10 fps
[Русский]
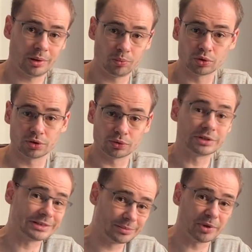работы вот
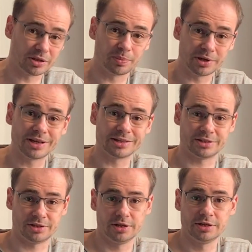этих
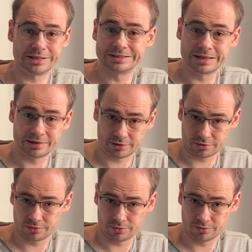предприятий, когда